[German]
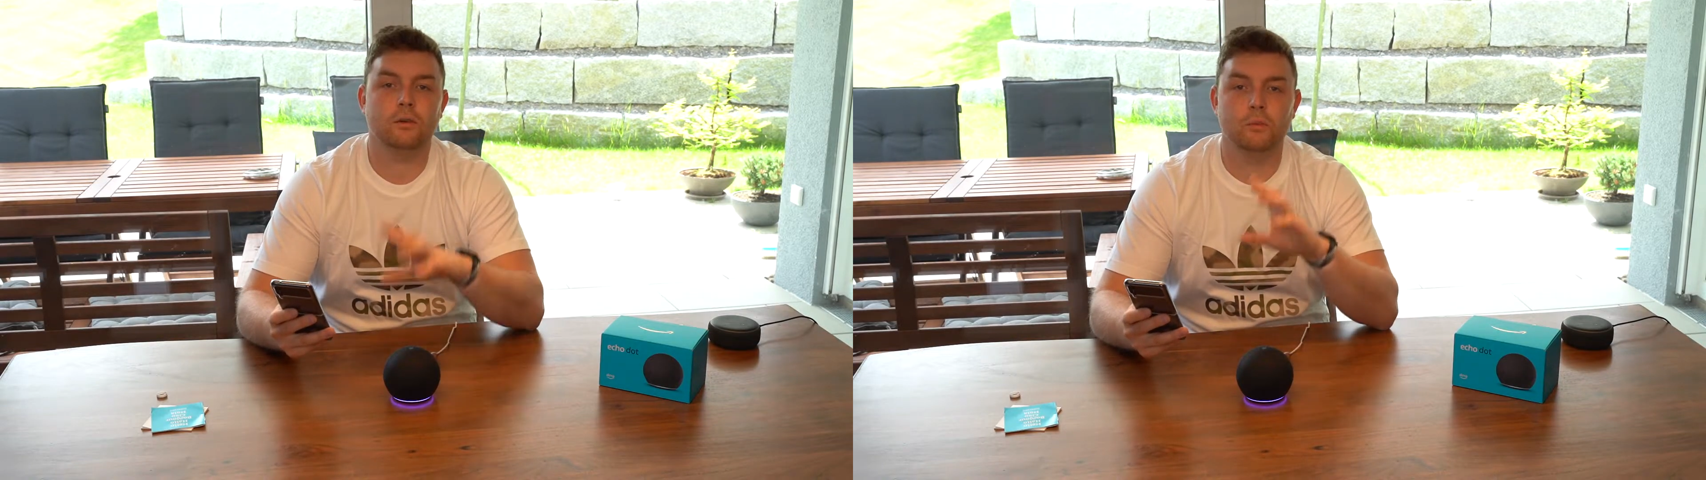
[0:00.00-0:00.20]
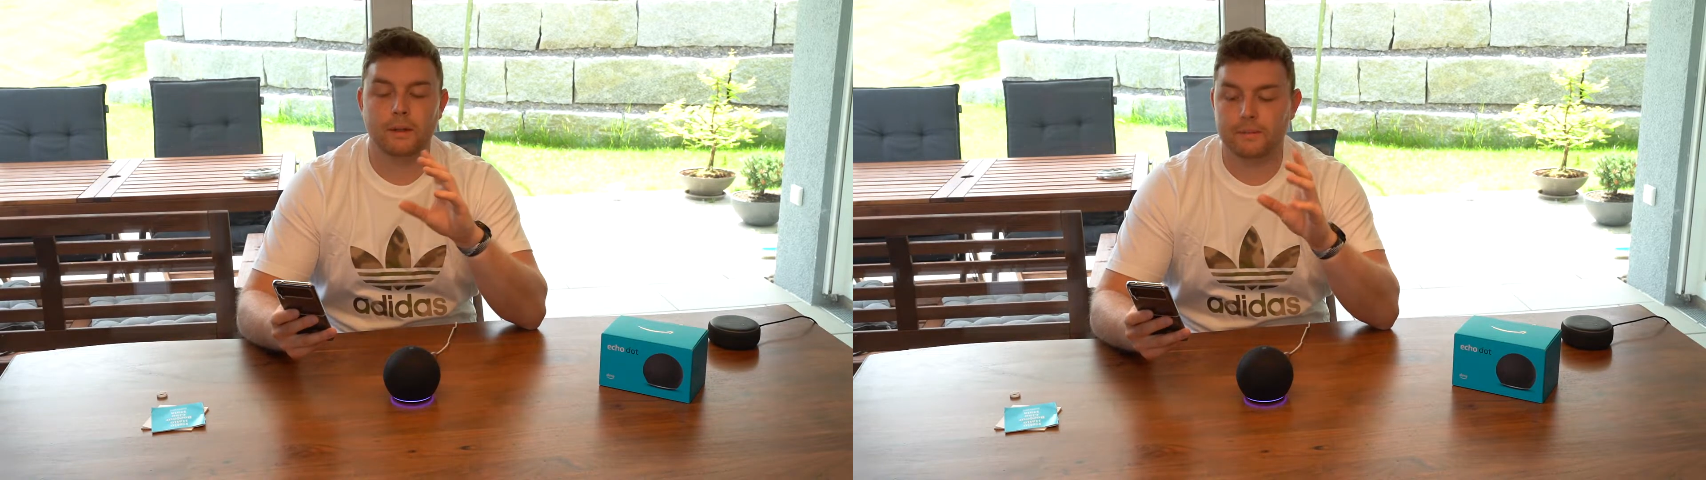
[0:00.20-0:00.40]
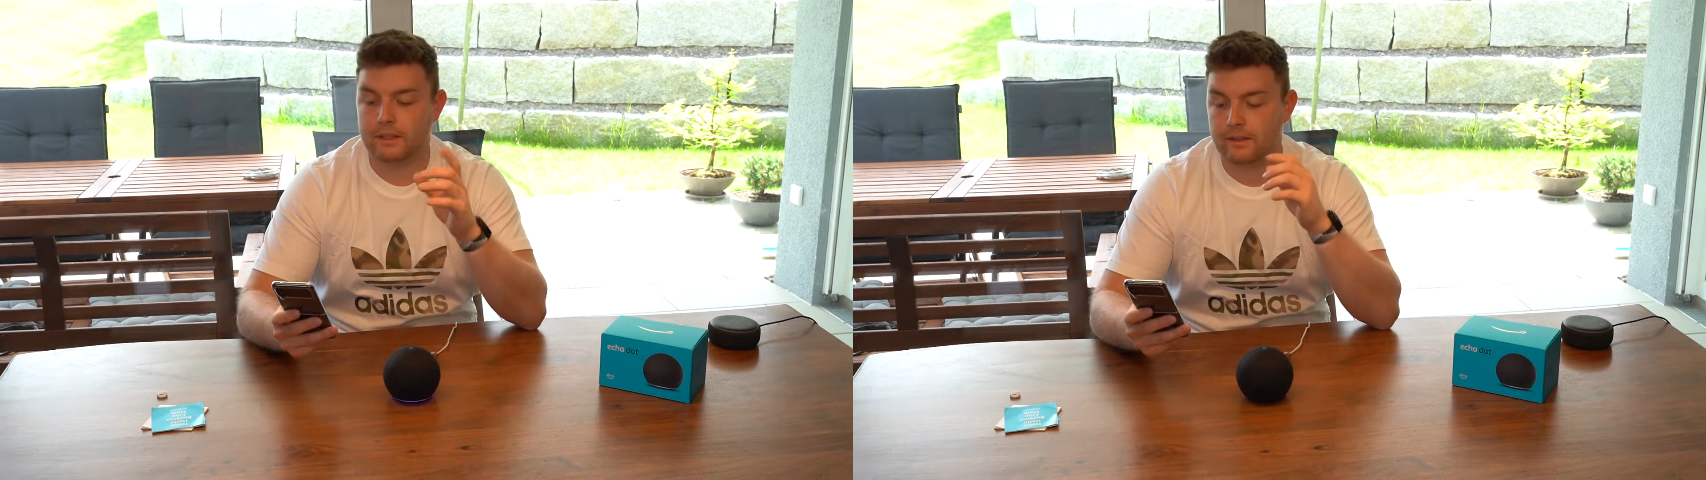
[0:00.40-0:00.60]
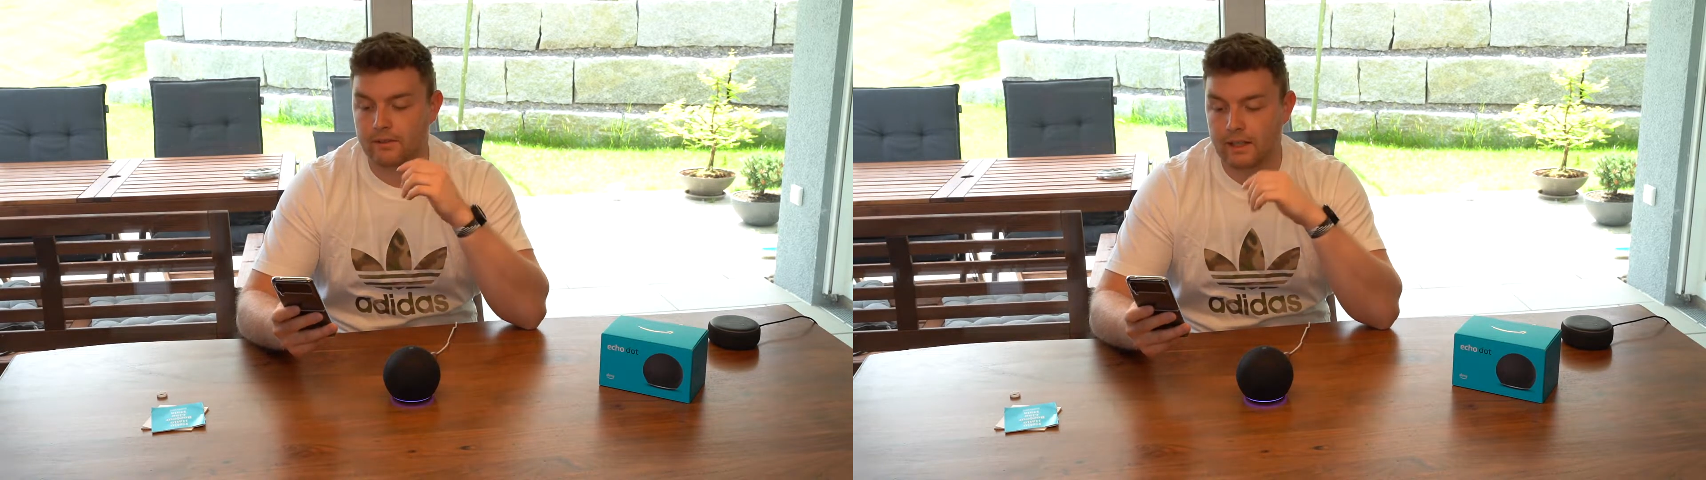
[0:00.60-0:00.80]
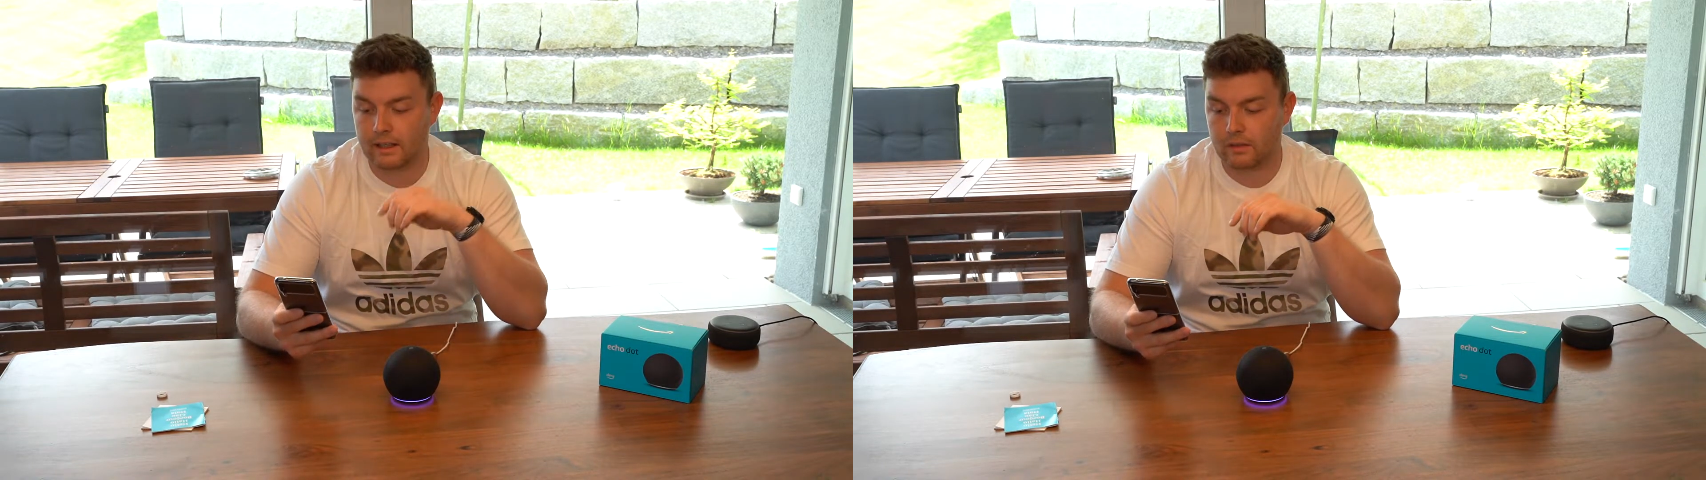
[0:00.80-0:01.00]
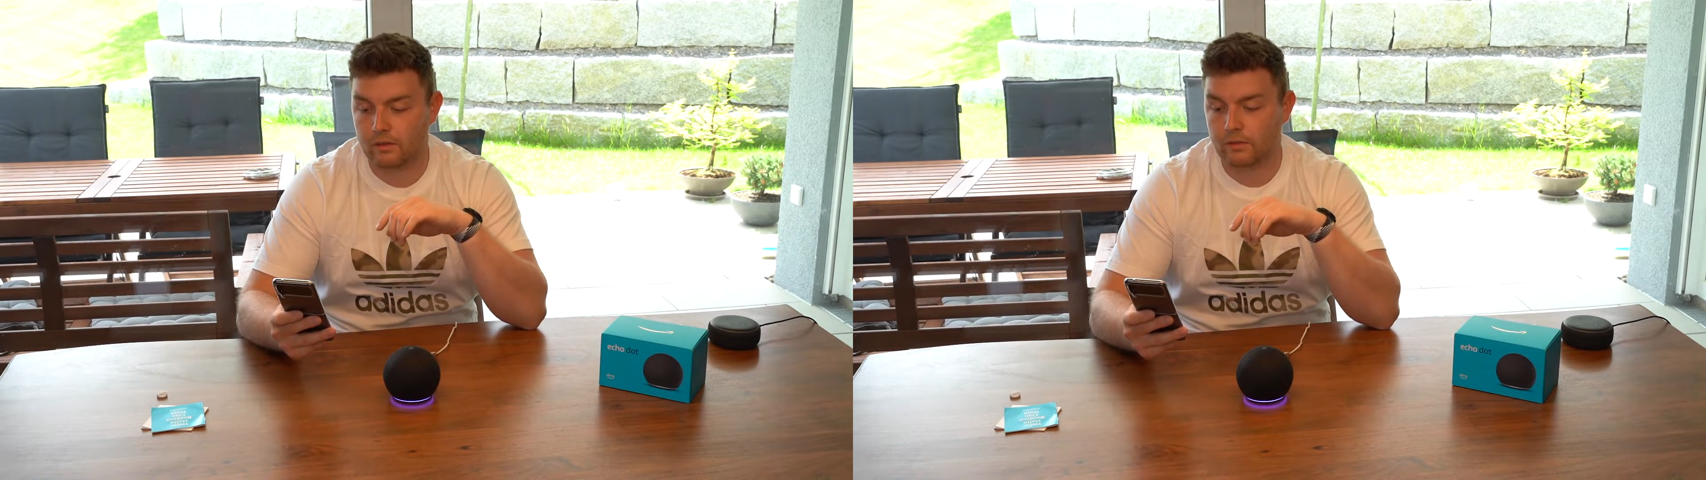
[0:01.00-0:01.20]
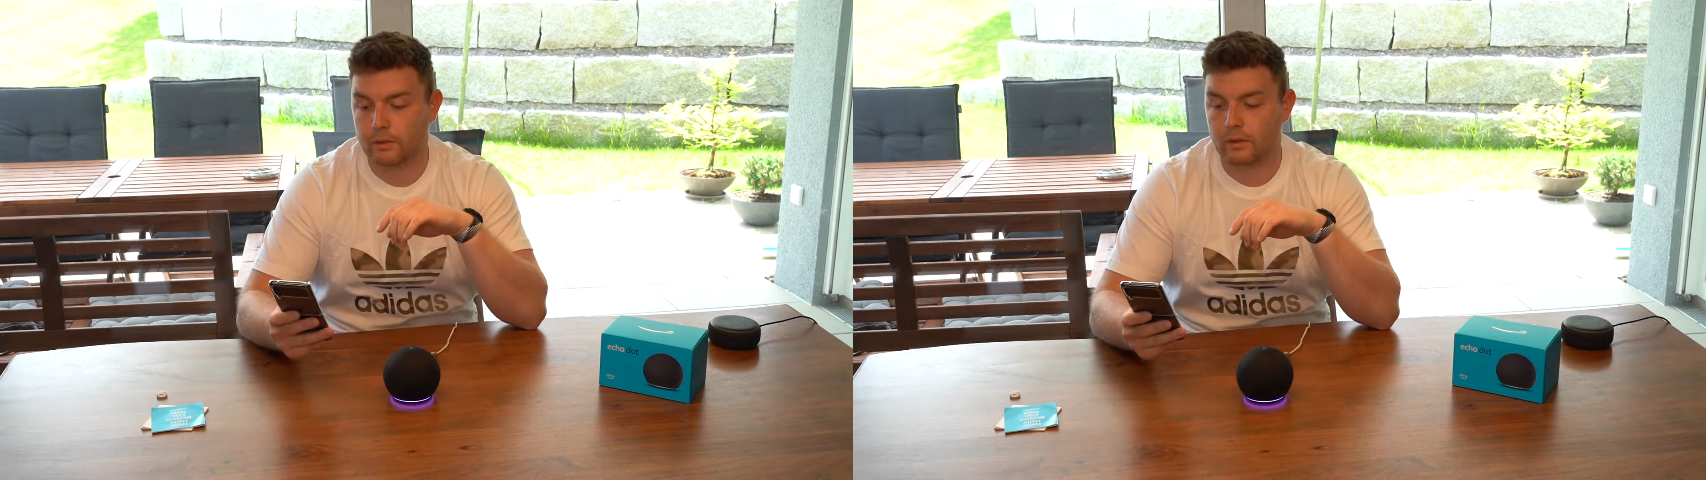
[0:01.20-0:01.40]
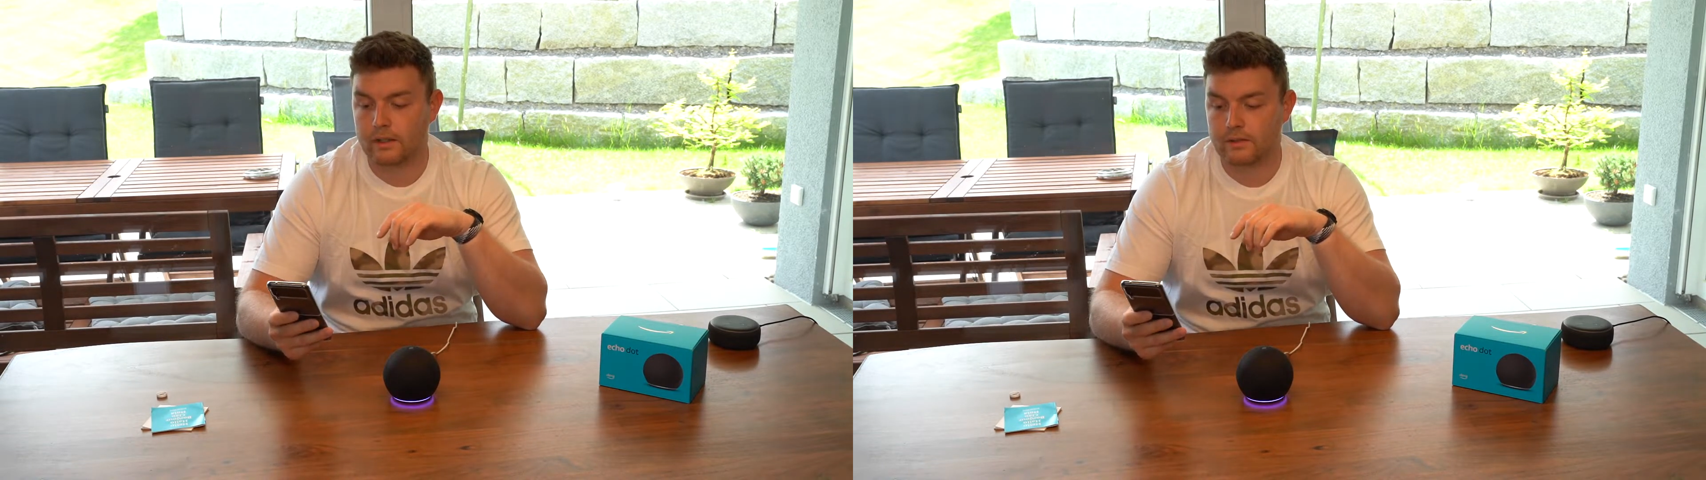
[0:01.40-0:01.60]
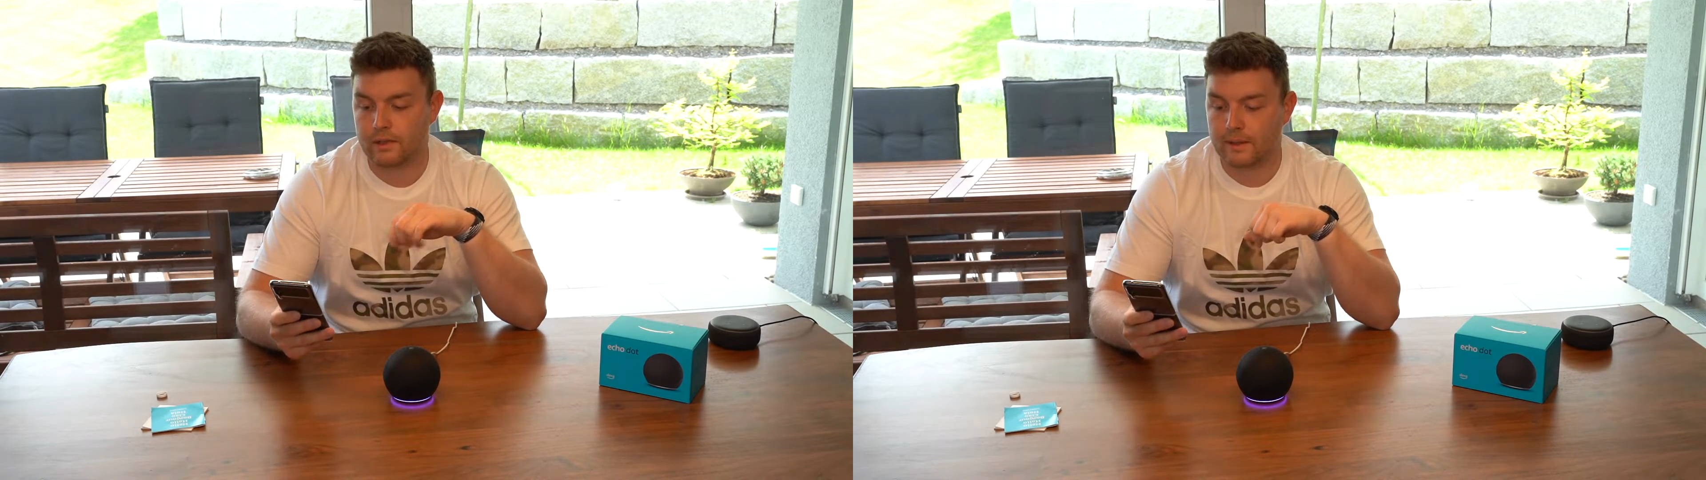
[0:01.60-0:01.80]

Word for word: um eben die WLAN-Konfiguration